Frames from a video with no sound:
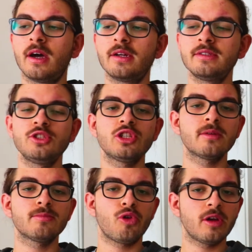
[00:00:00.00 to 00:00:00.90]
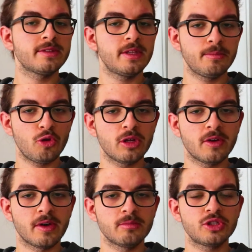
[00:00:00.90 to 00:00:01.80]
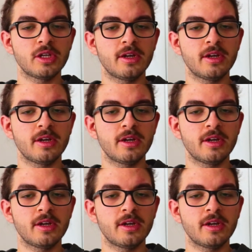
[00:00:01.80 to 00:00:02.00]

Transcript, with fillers: Erzincan Boğaz diye bir bölge varmış.